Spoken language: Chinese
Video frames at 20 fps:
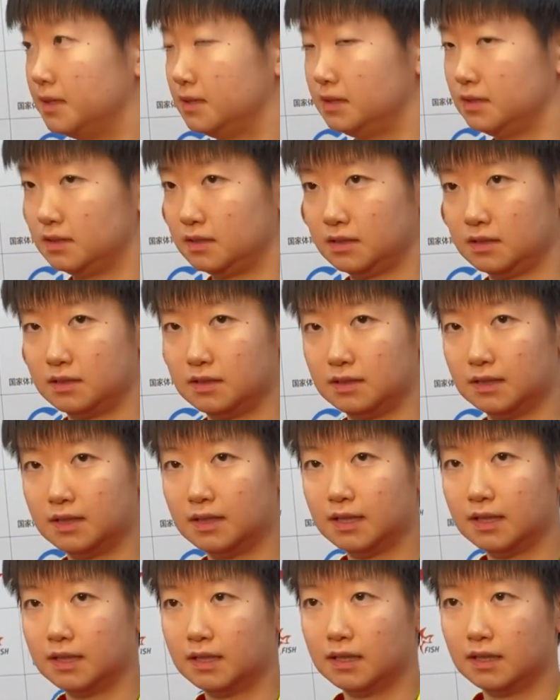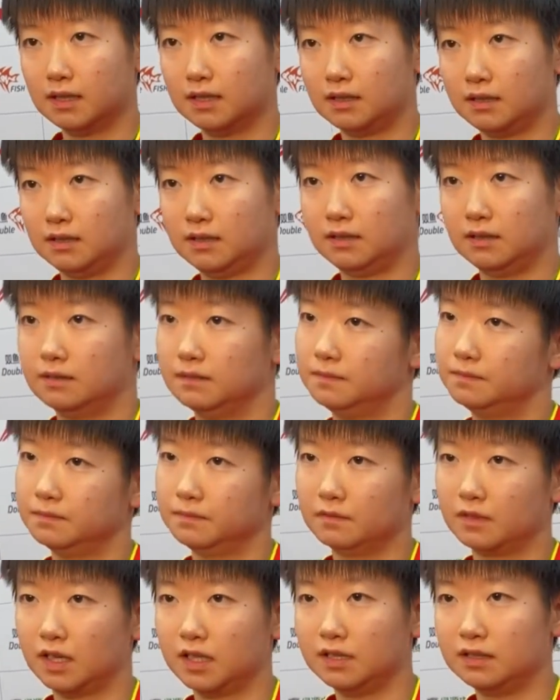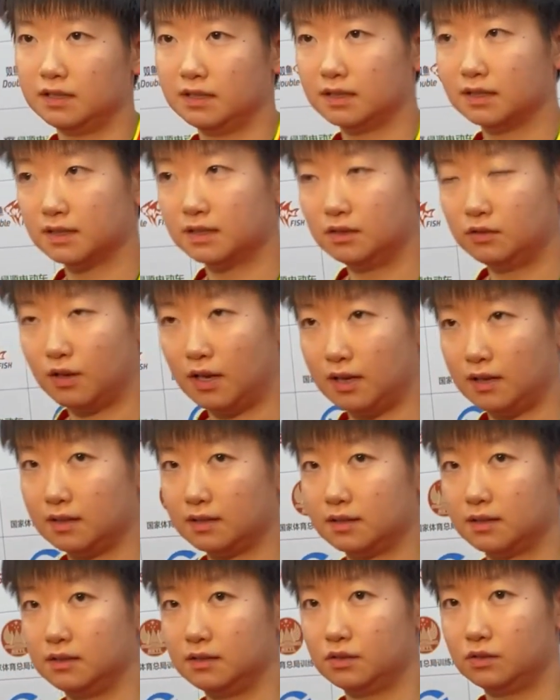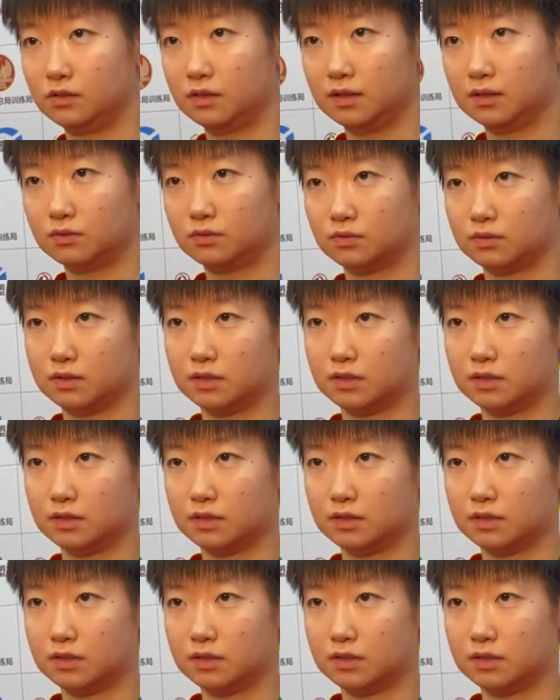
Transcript: 其实，嗯，王一迪跟袁林森这对组